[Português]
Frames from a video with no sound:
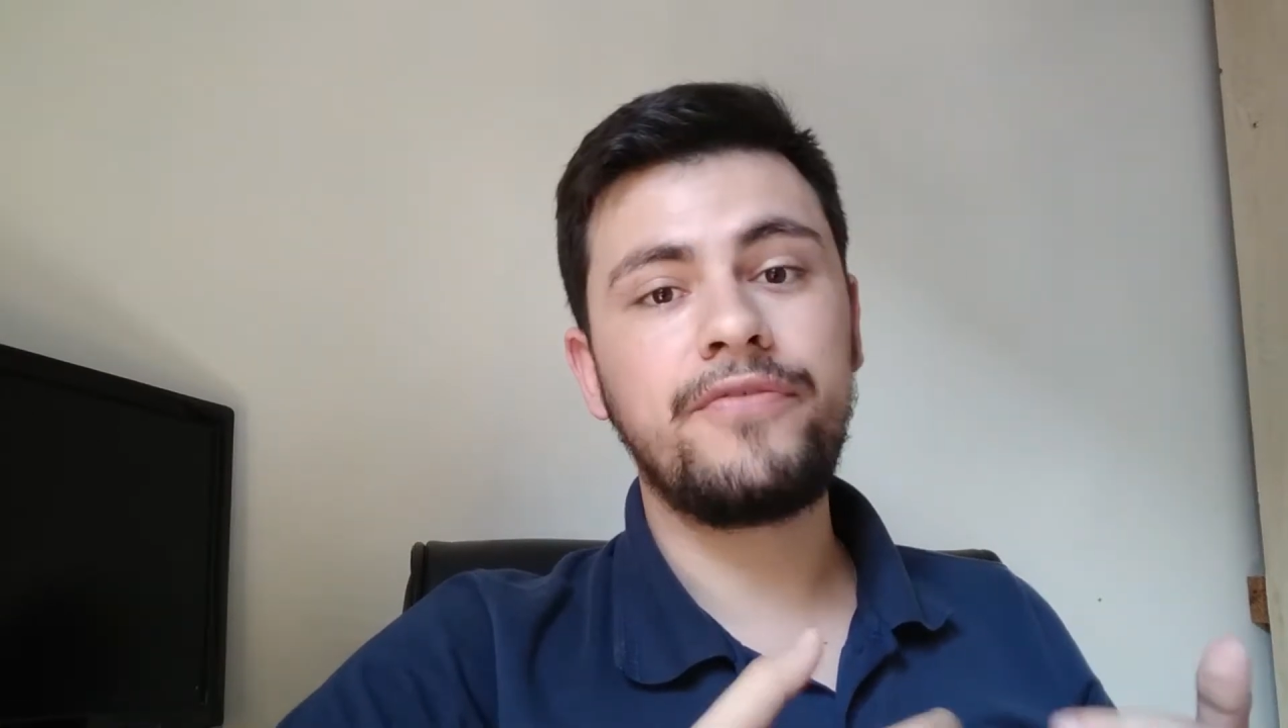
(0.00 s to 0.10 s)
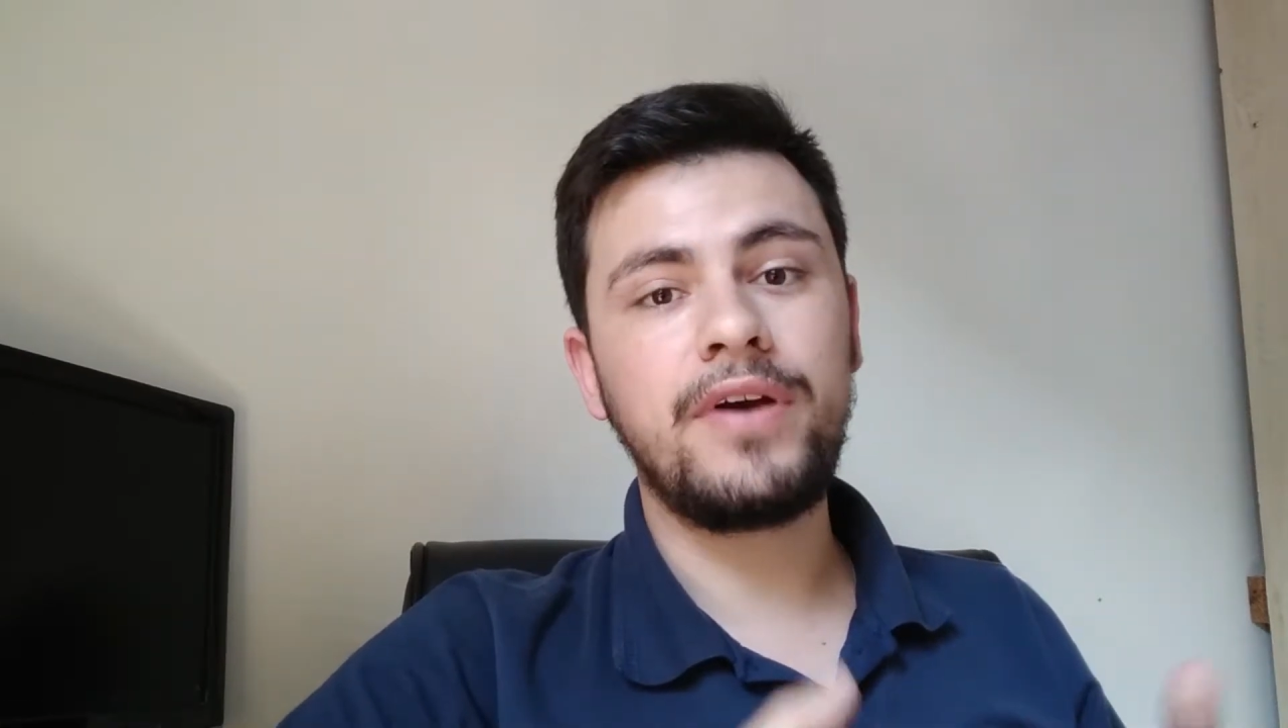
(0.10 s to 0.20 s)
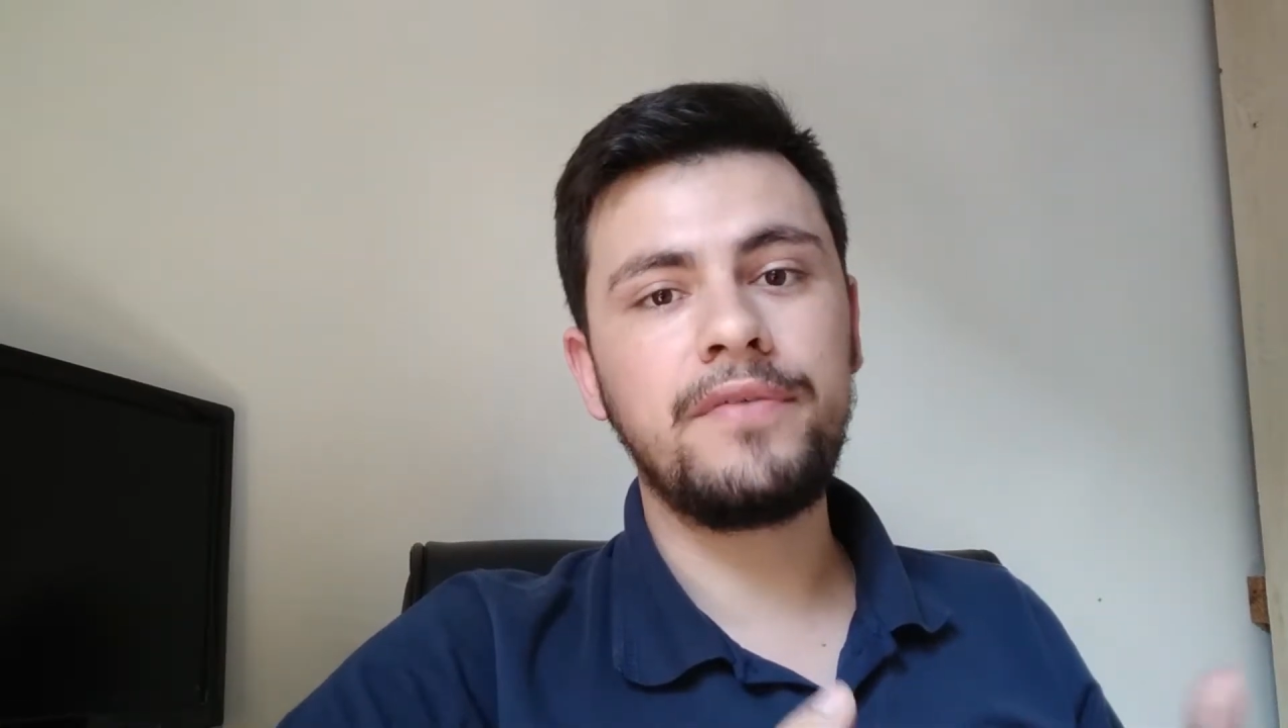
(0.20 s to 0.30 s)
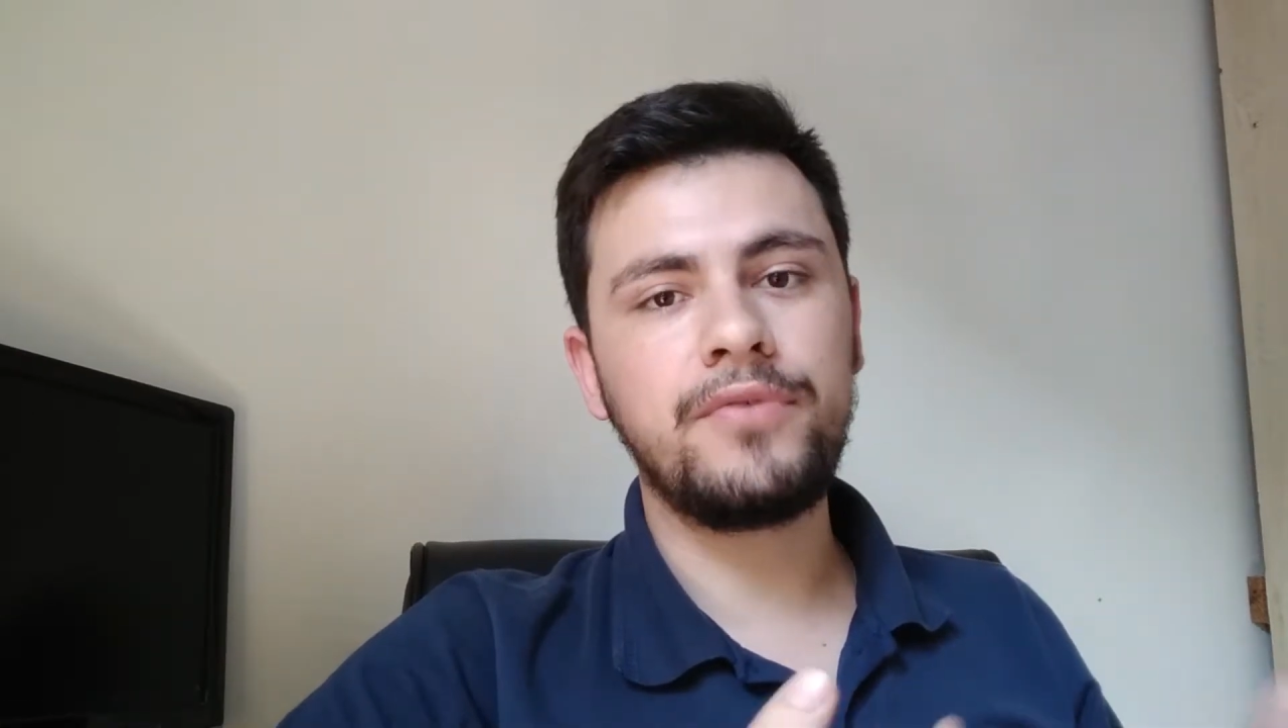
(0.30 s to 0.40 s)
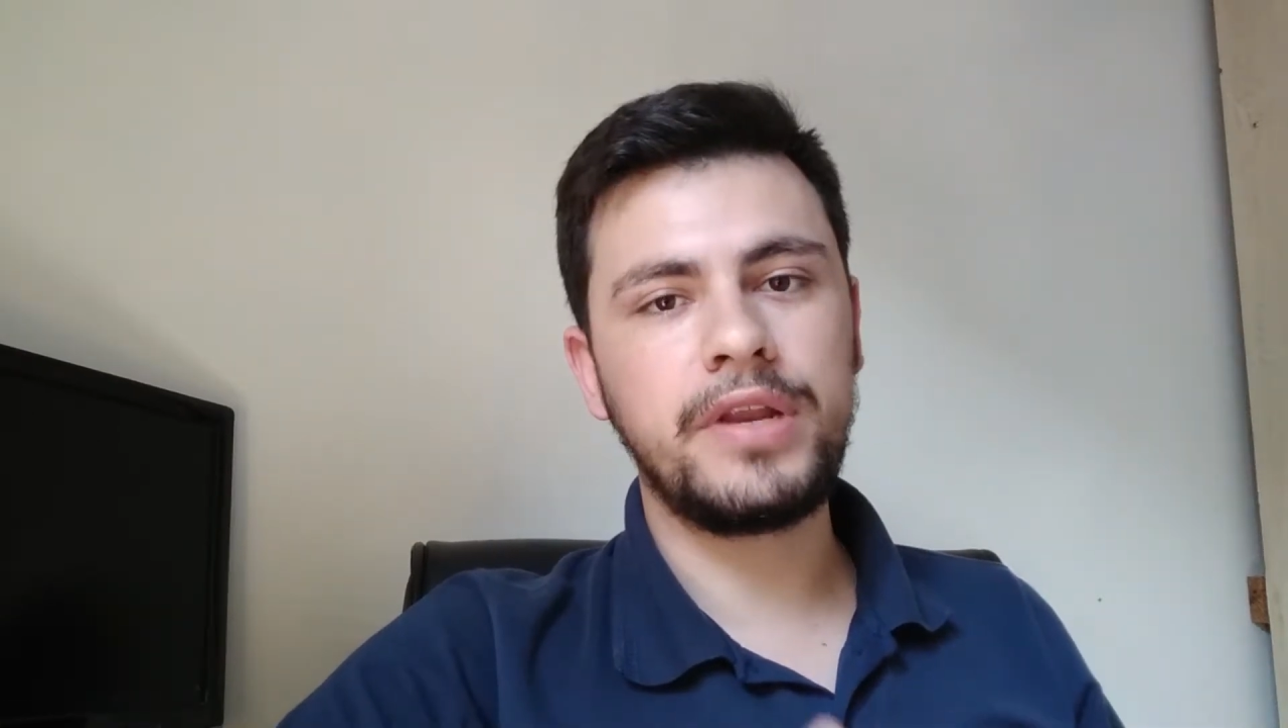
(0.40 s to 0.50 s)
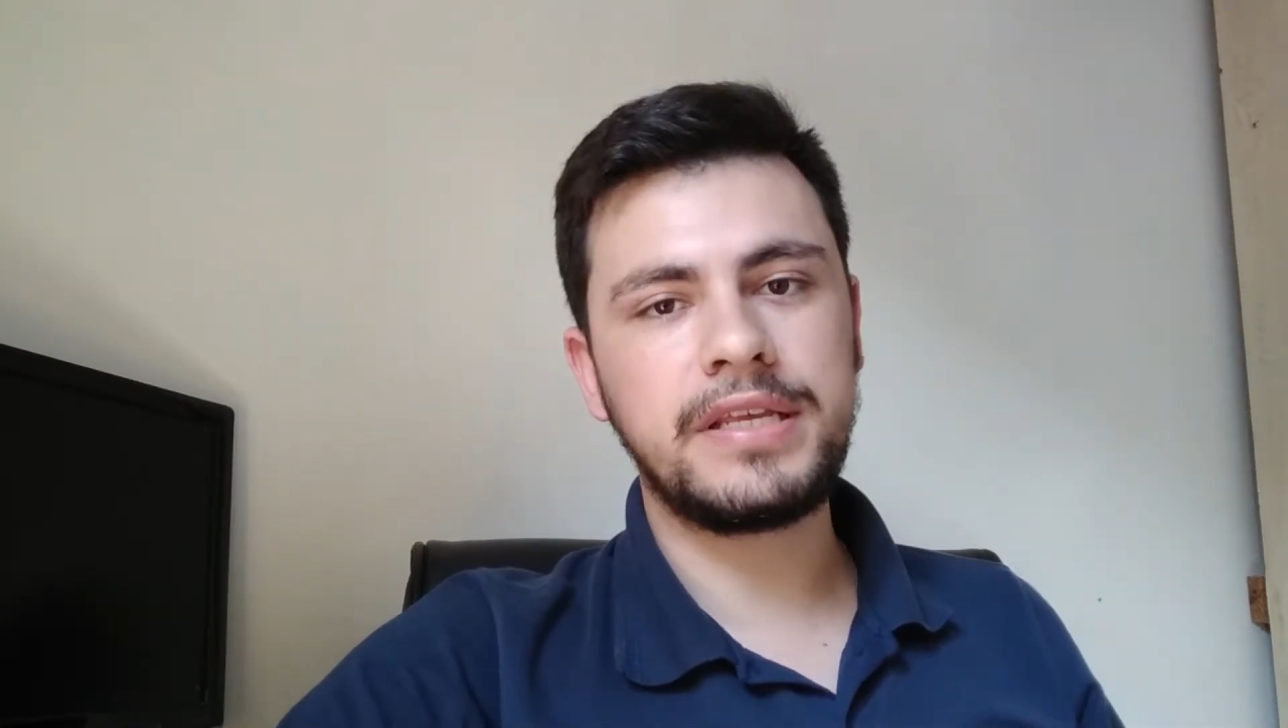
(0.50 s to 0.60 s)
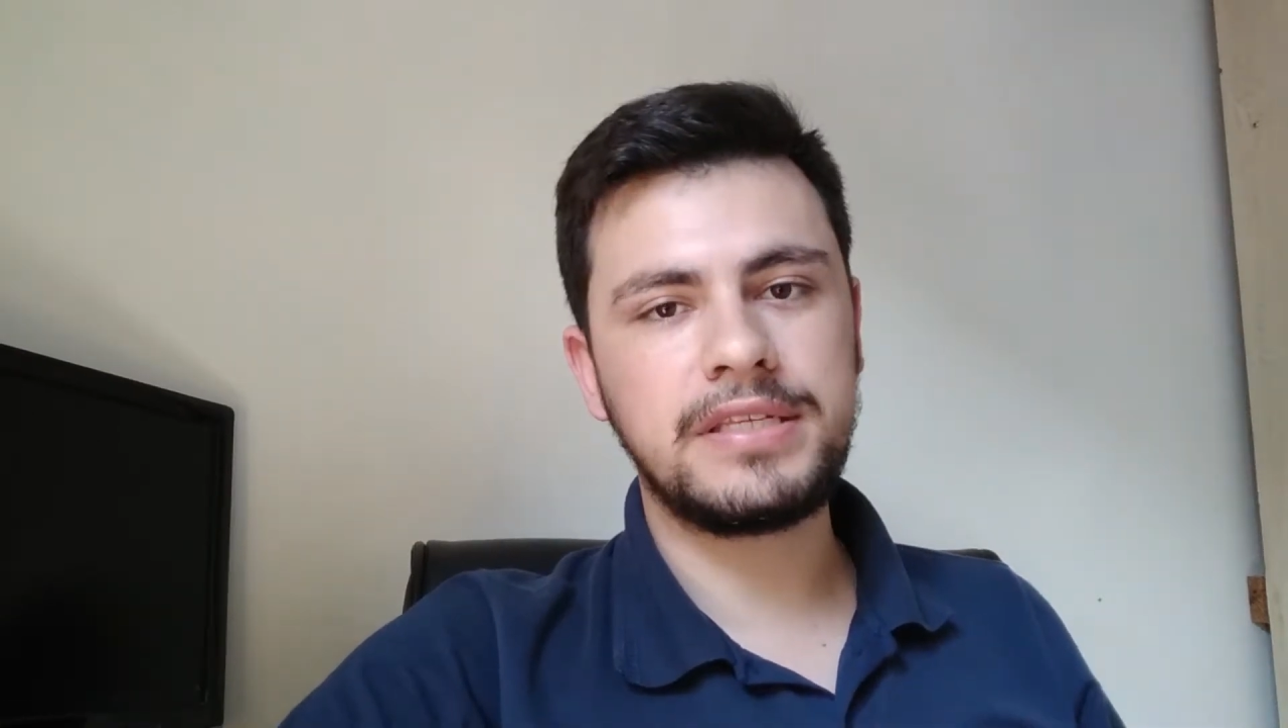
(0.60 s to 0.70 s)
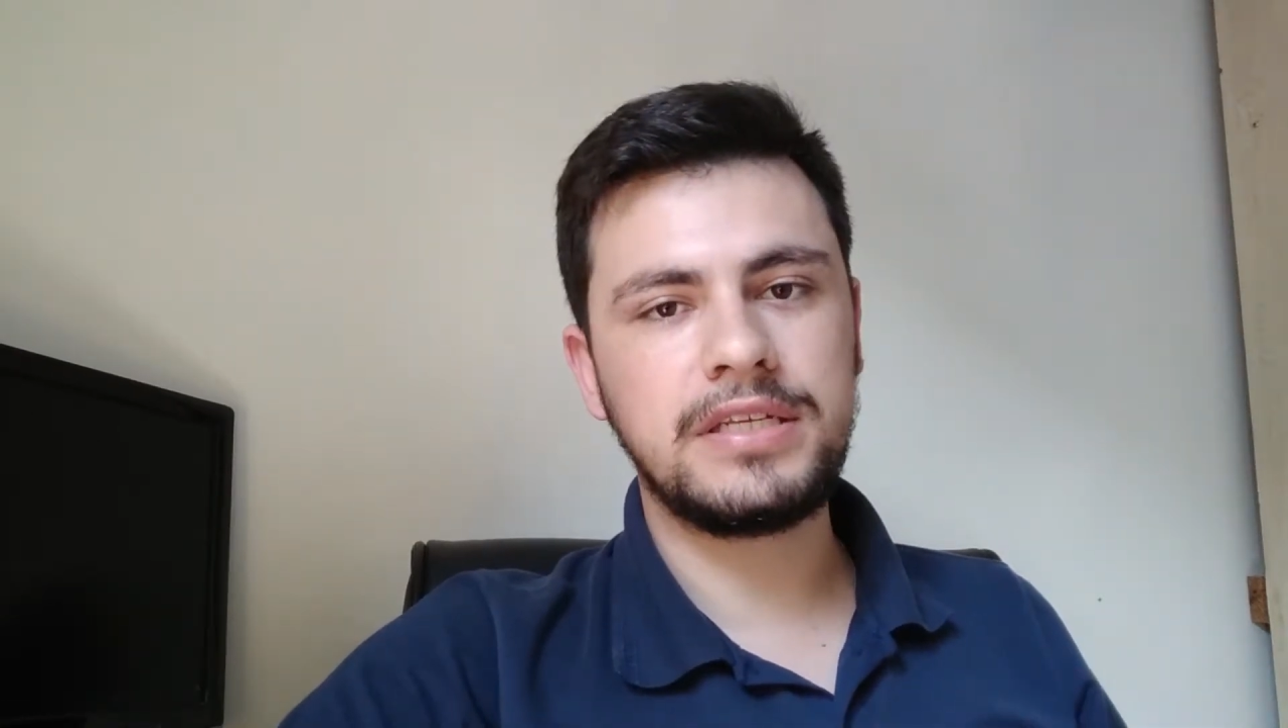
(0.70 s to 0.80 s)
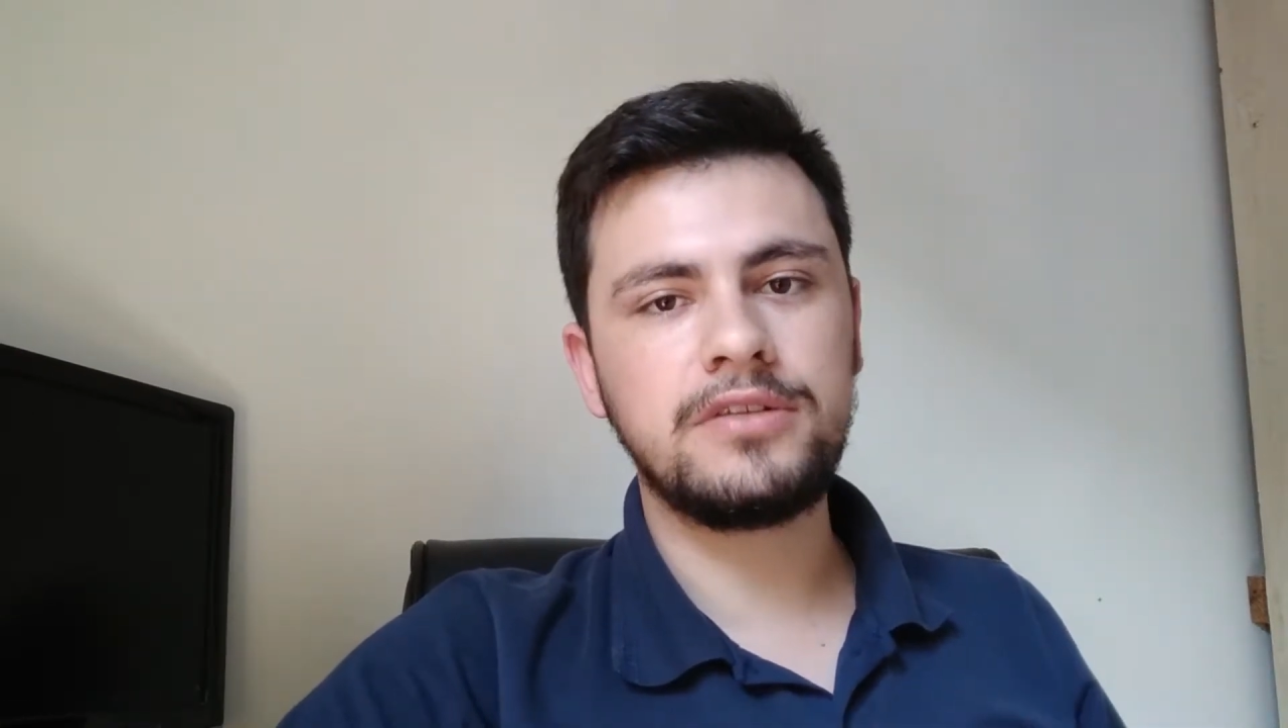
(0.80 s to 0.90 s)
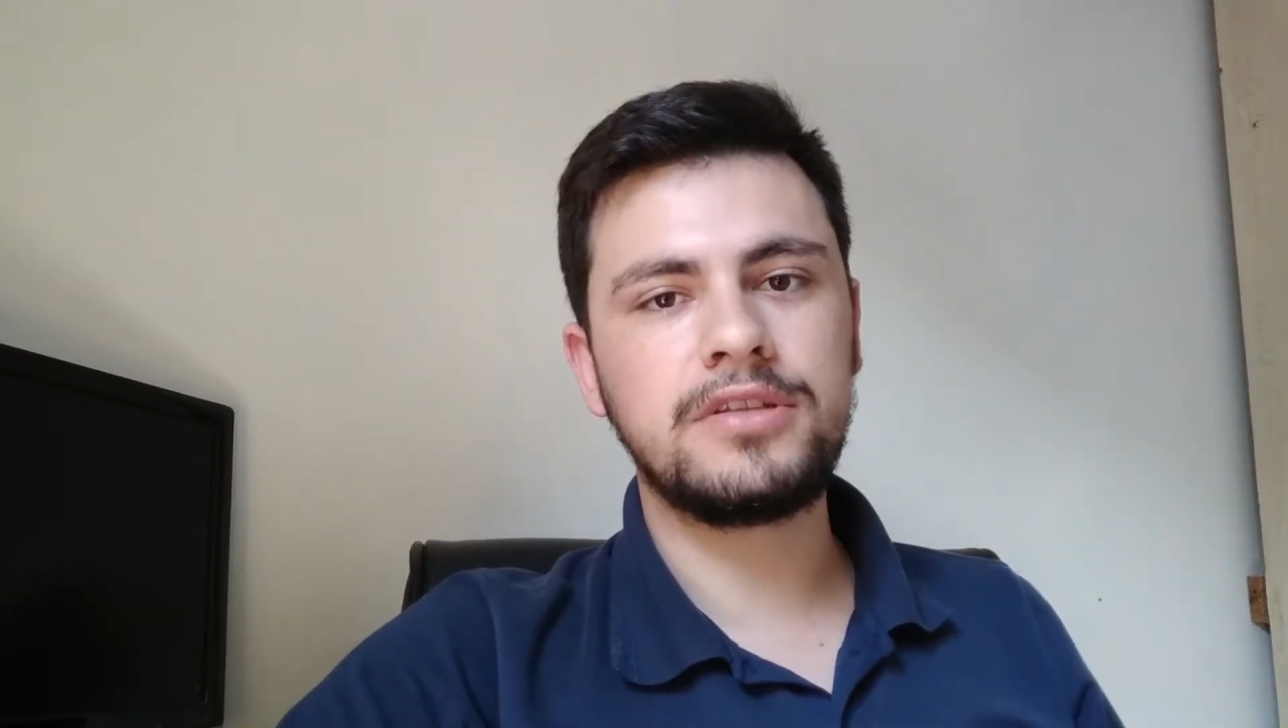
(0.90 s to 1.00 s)

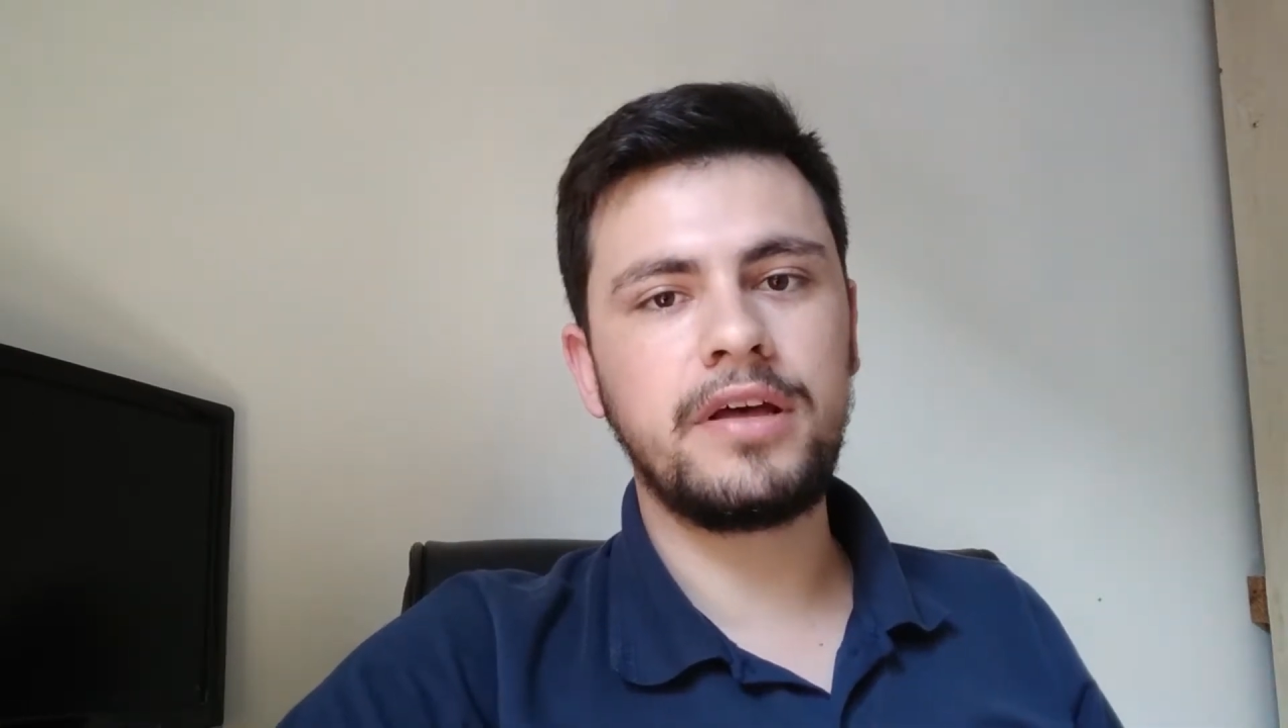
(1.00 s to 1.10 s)
favorecido